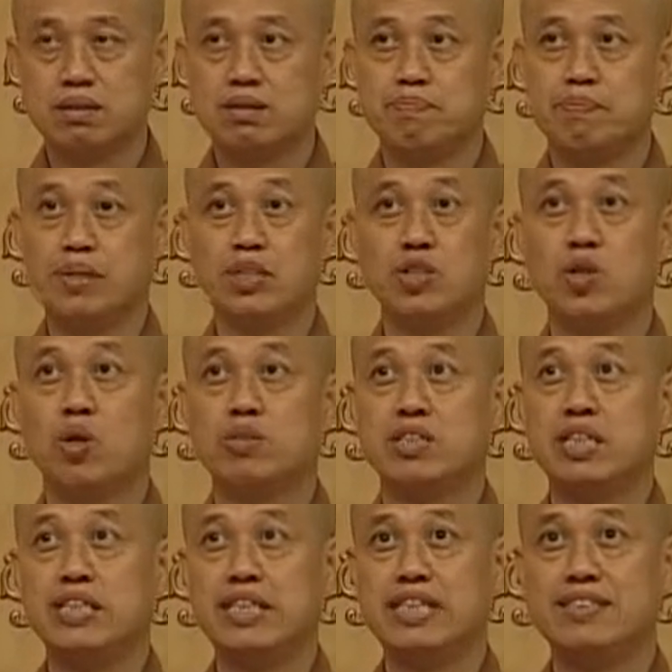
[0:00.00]
比丘
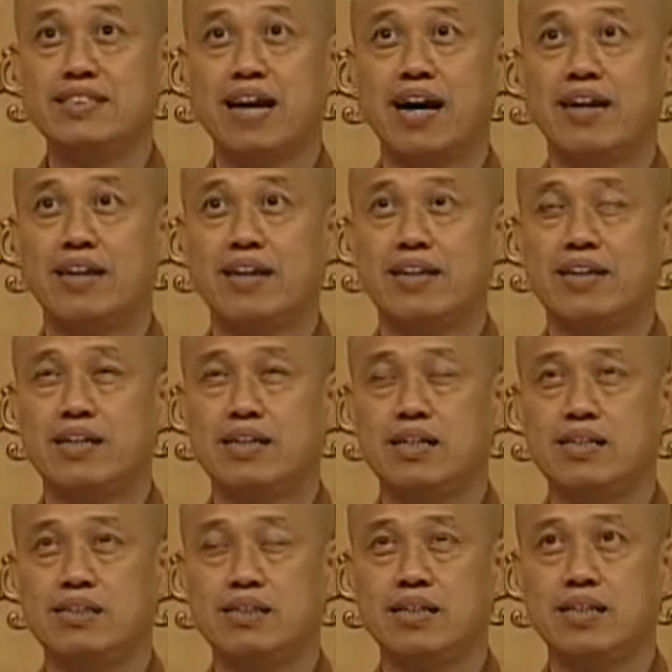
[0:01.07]
心里想呢，一
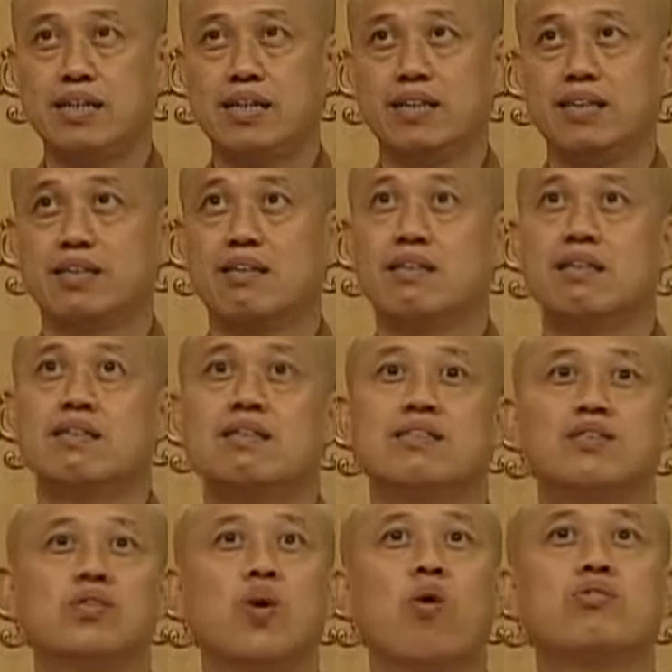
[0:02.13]
切
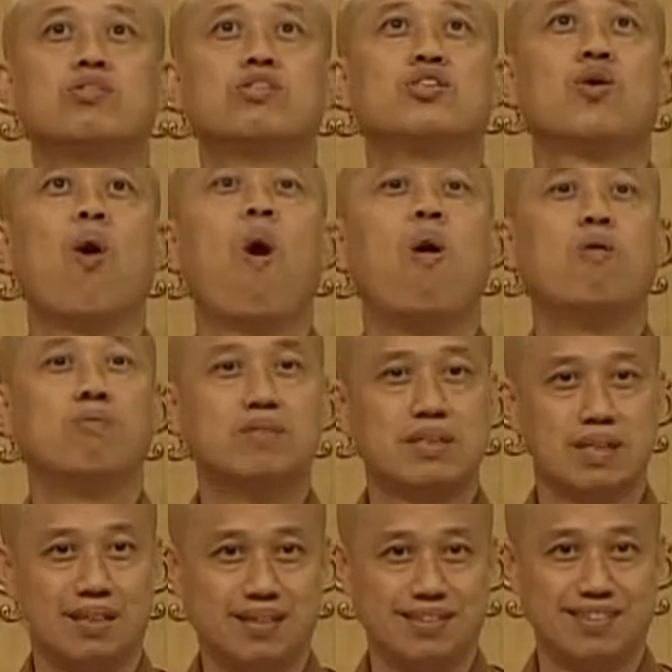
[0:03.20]
都是空的，